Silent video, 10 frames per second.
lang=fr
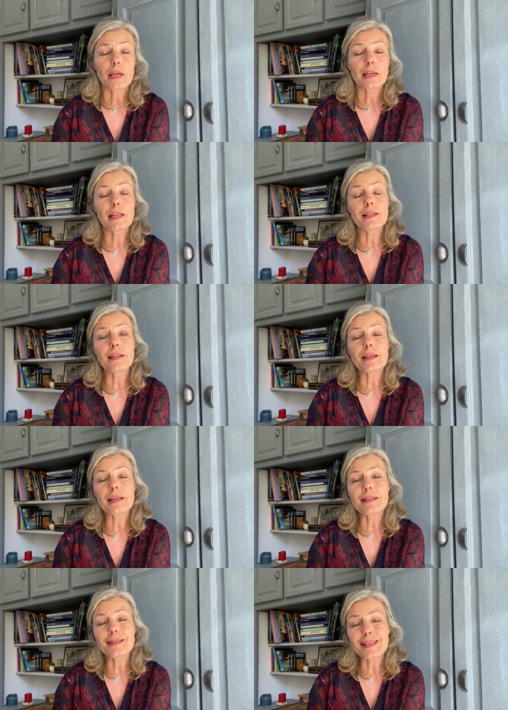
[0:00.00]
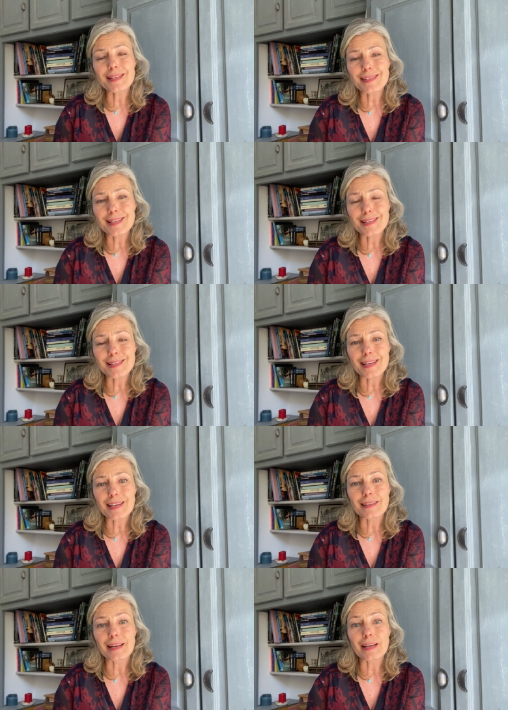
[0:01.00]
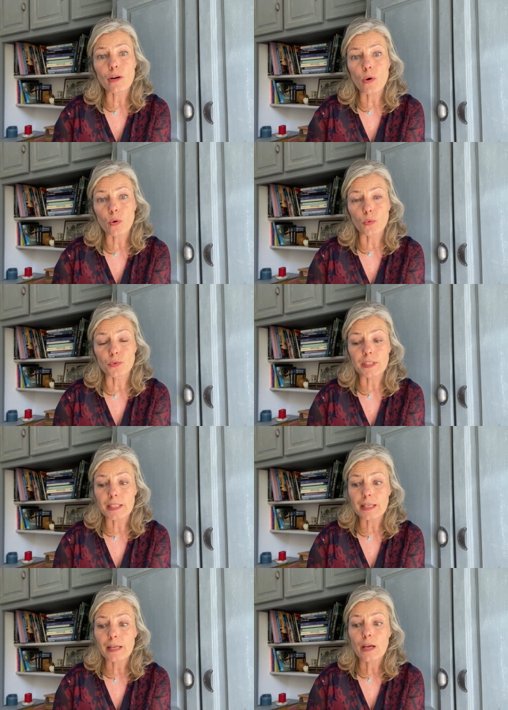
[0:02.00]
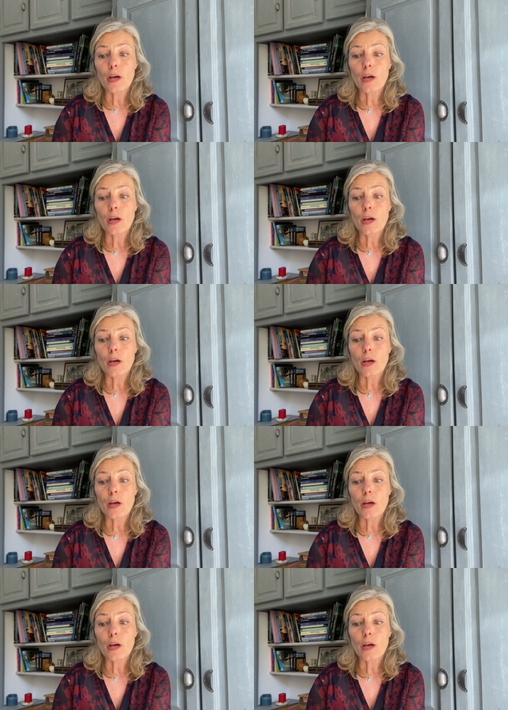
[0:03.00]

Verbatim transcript: qu'il est nécessaire d'aller rencontrer